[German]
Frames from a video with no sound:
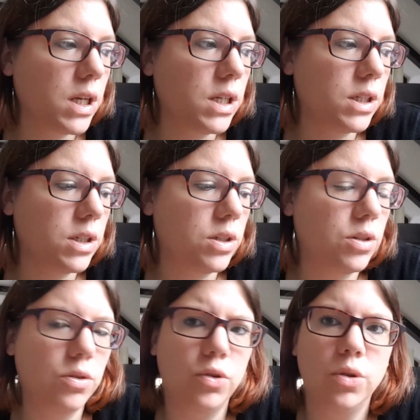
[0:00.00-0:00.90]

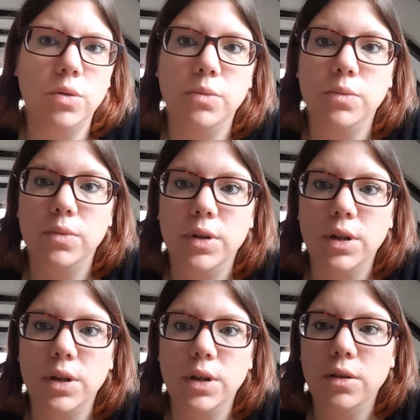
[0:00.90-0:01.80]
Ich, ähm,
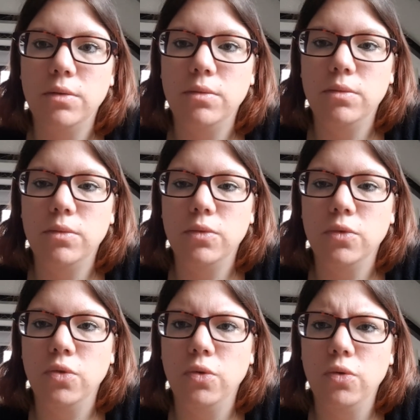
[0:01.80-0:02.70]

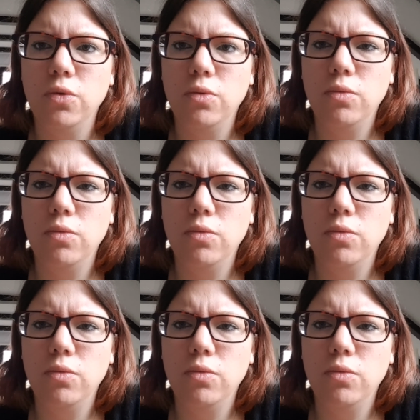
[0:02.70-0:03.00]
oh,